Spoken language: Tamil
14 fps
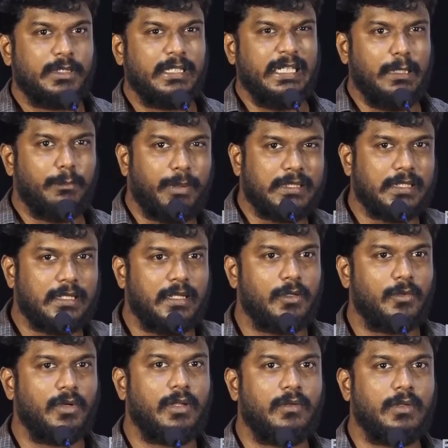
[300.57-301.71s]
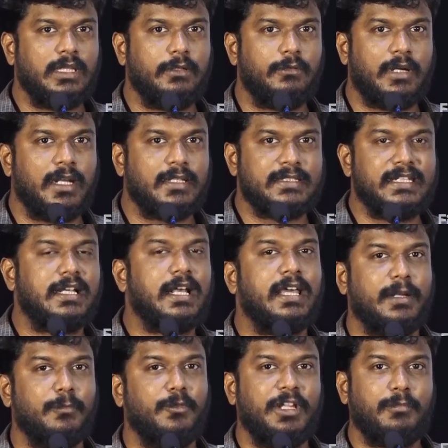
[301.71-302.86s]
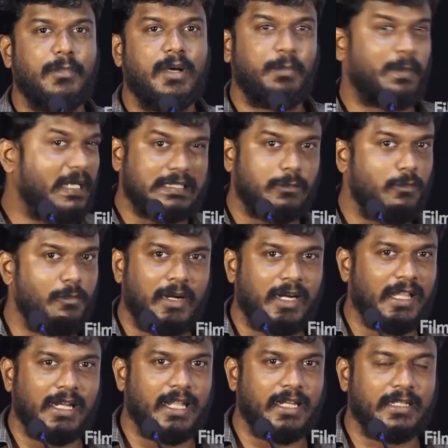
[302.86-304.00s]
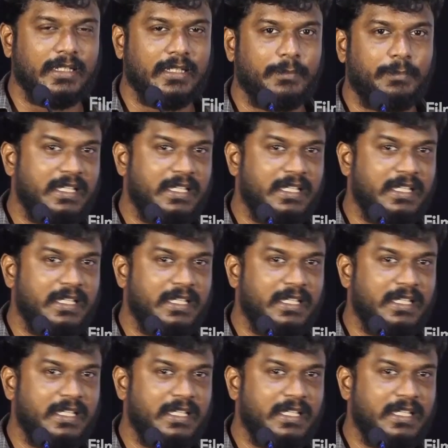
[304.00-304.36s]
திடீர்னு பத்து நாளுக்குள்ள வந்து இவரால் சிங்க் ஆயிட முடியுமா பேசவும் மாட்டேங்கிறாரு